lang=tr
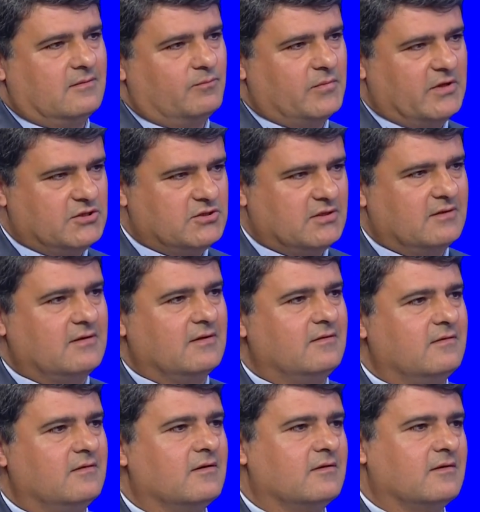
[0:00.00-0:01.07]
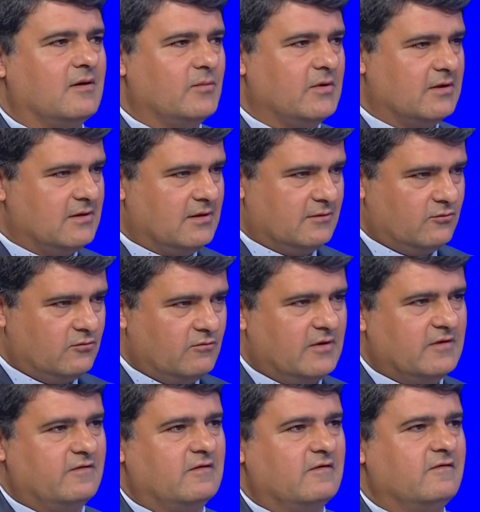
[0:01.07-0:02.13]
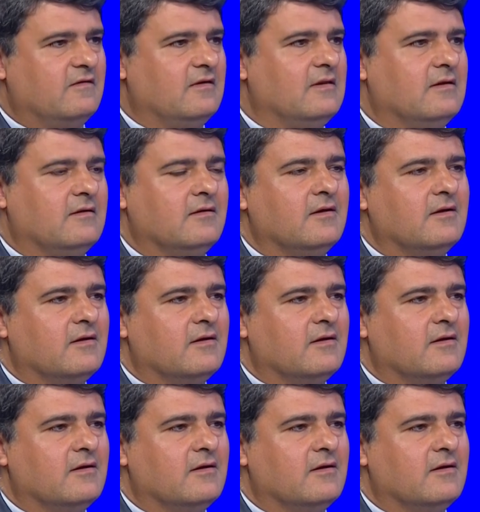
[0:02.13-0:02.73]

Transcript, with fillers: 5 adet e, Amerikan Üniversitesi ile